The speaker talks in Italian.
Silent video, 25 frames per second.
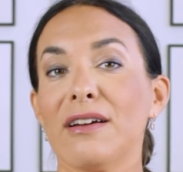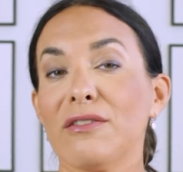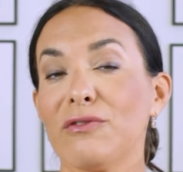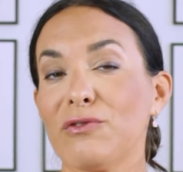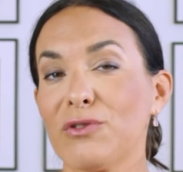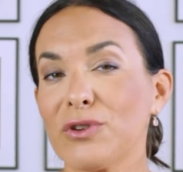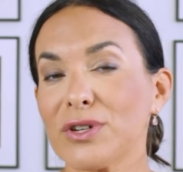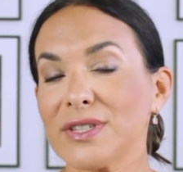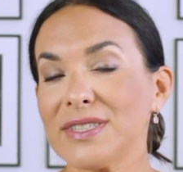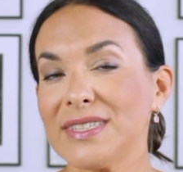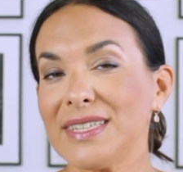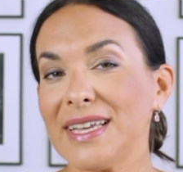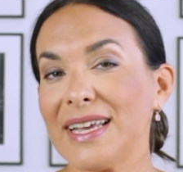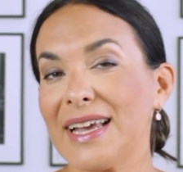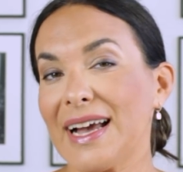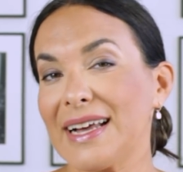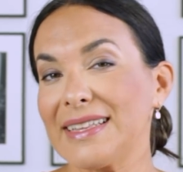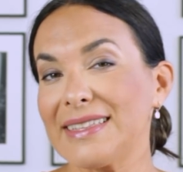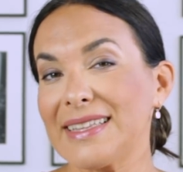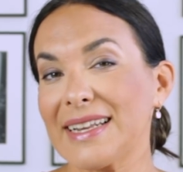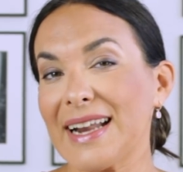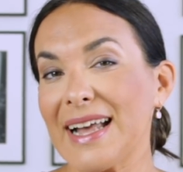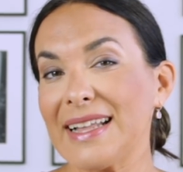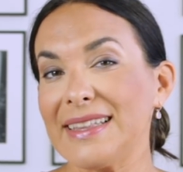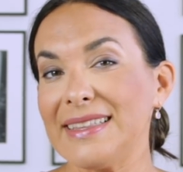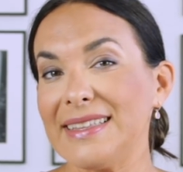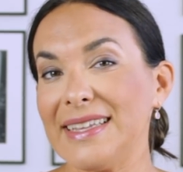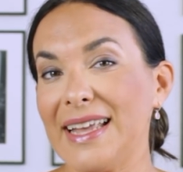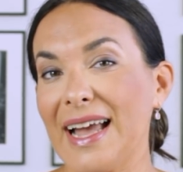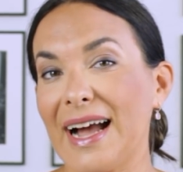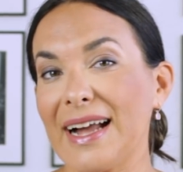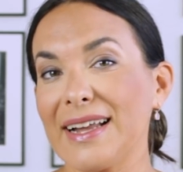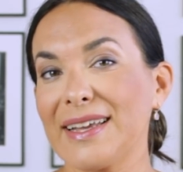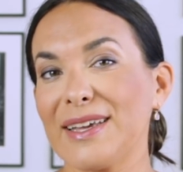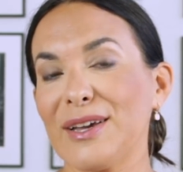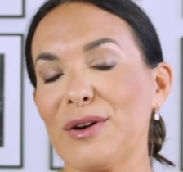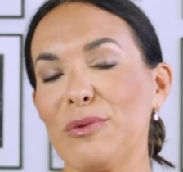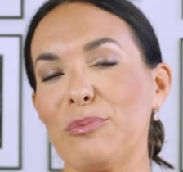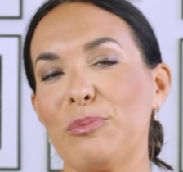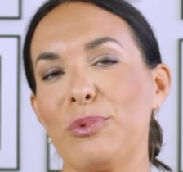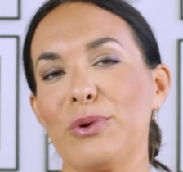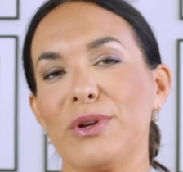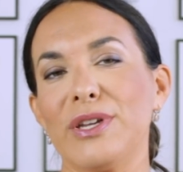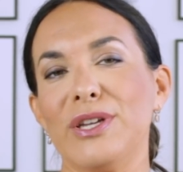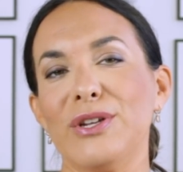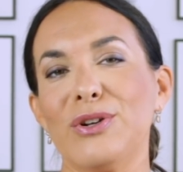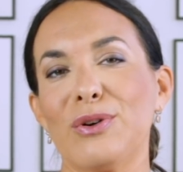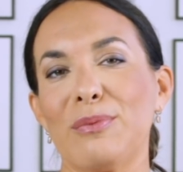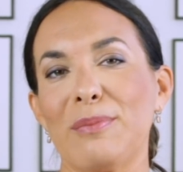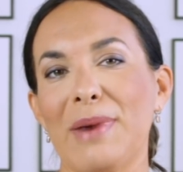forse a tratti anche un
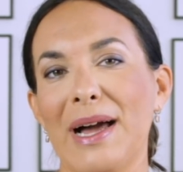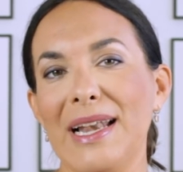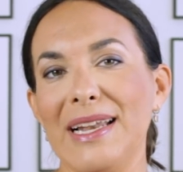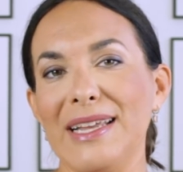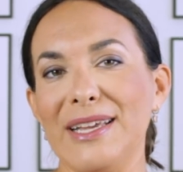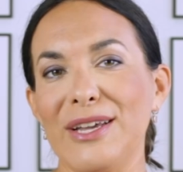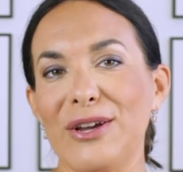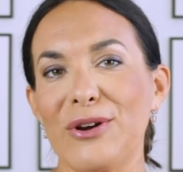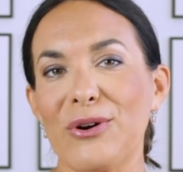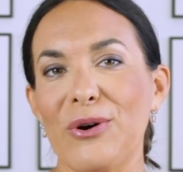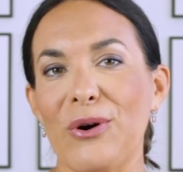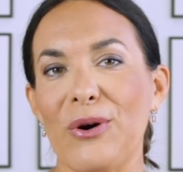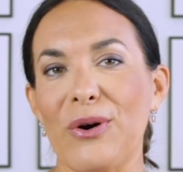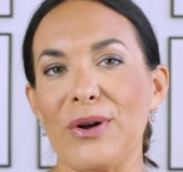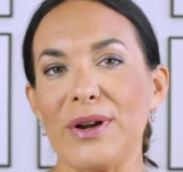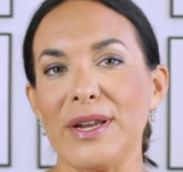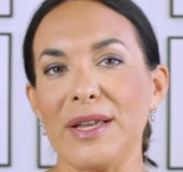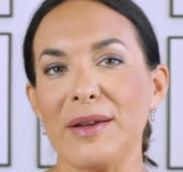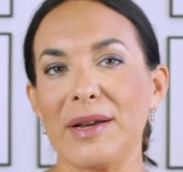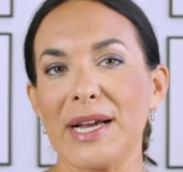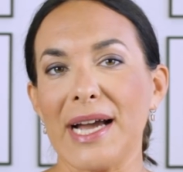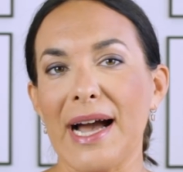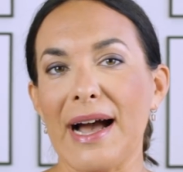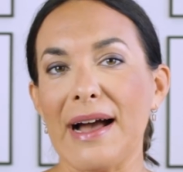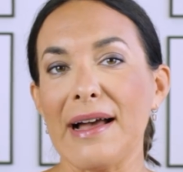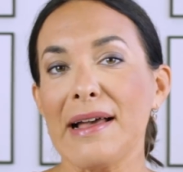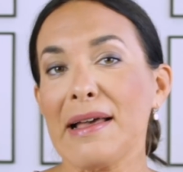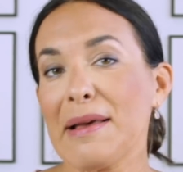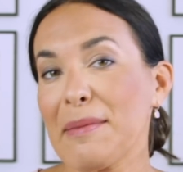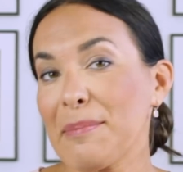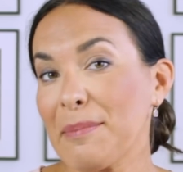pochino malinconica,